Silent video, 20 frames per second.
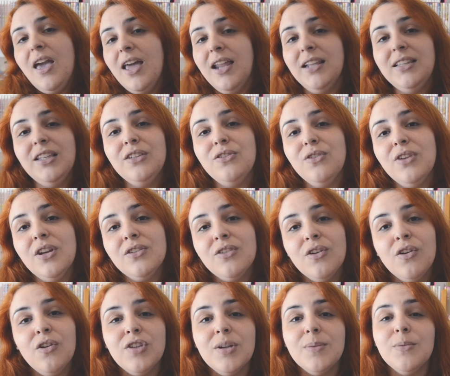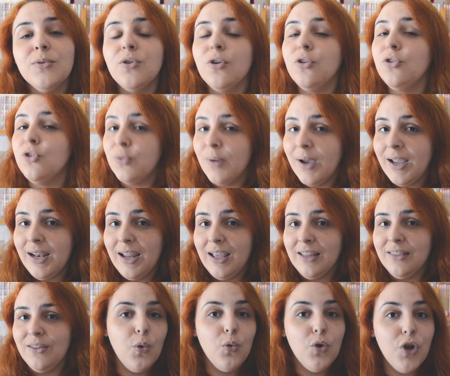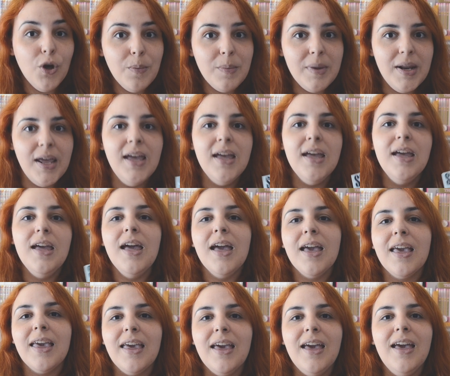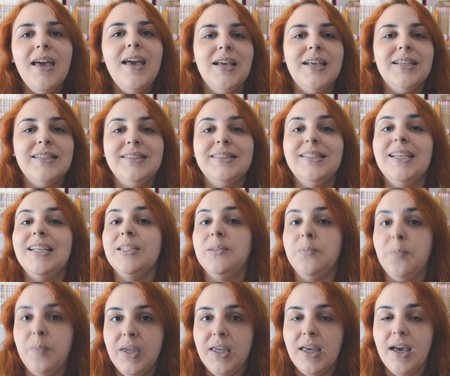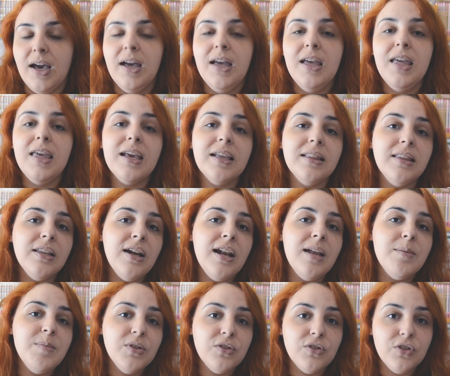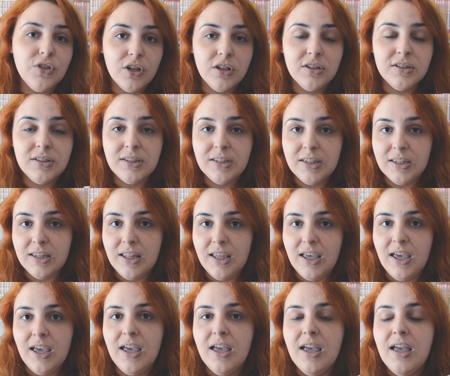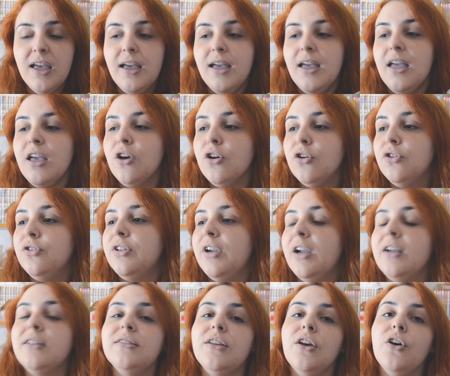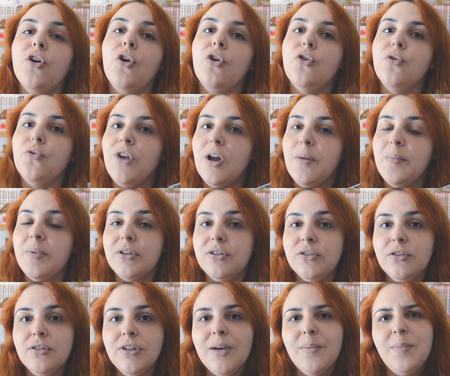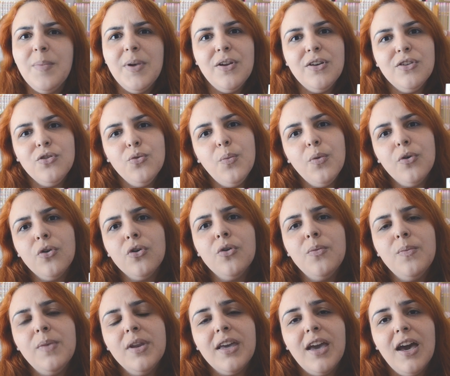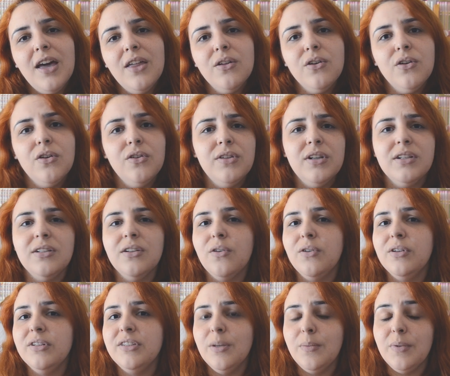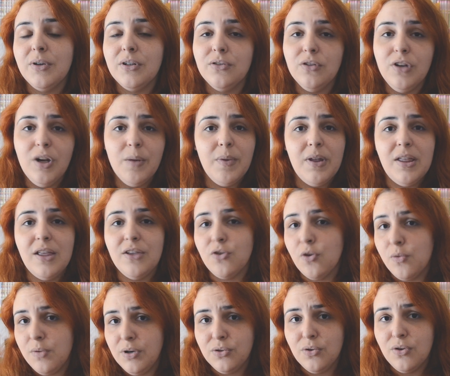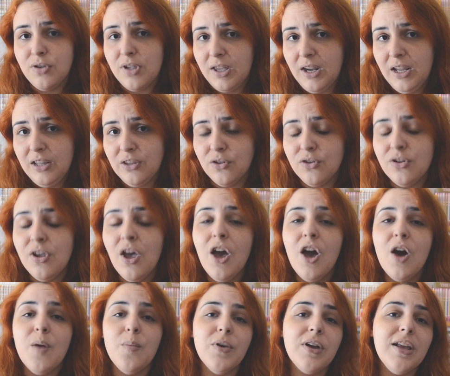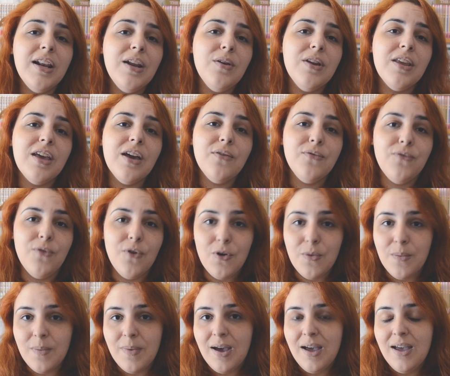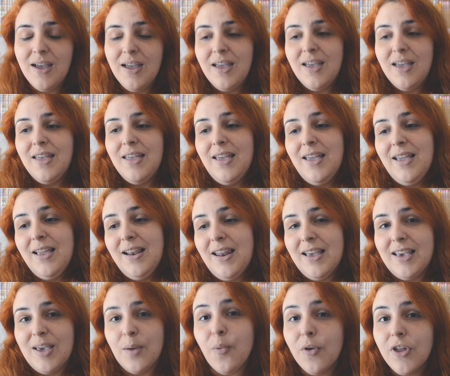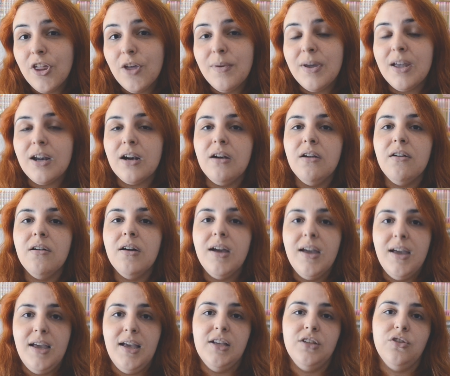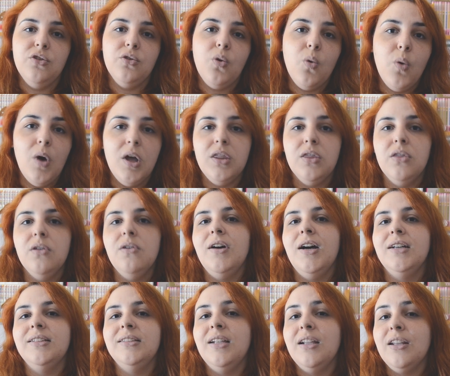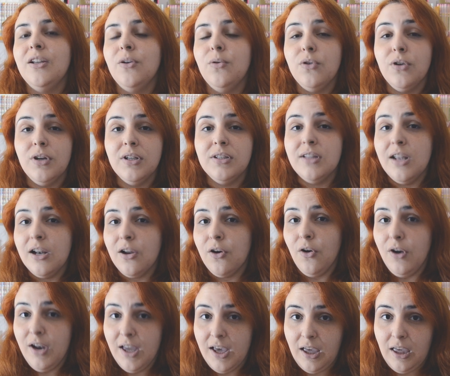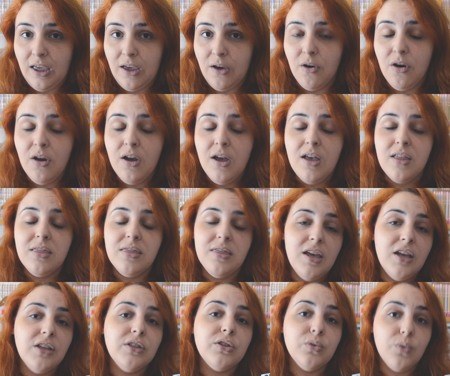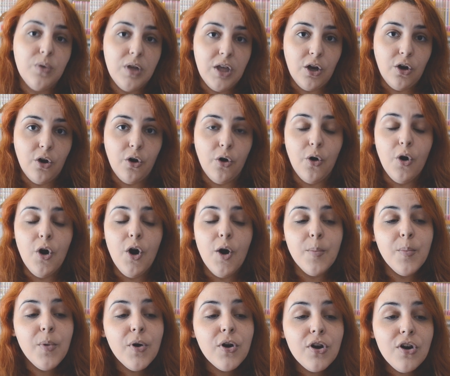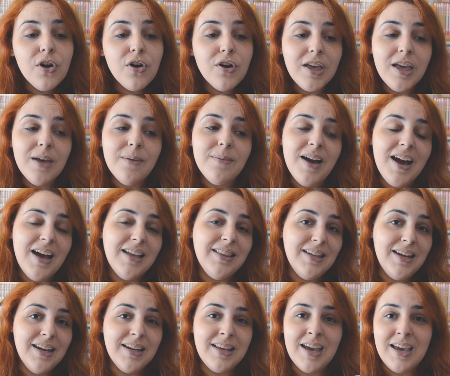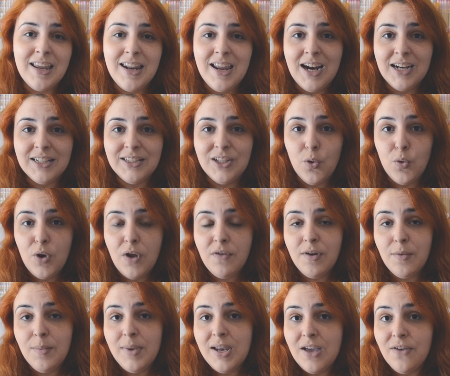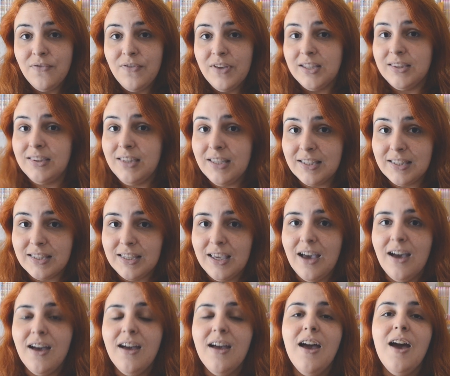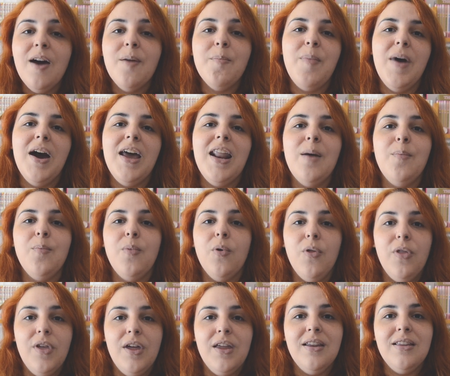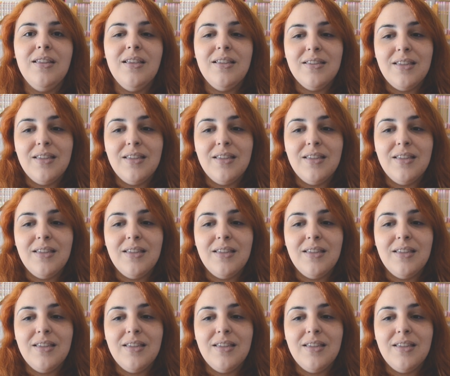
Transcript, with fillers: En esta historia nos encontramos con Twilight, un hombre que es espía y que tiene la misión de encontrarse con una persona, pero es un poco complicado encontrarse con esta persona para descubrir sus secretos, porque la única forma en la que puede verlo es cuando hace las reuniones del colegio de su hijo, por lo que va a tener que crearse una familia ficticia para poder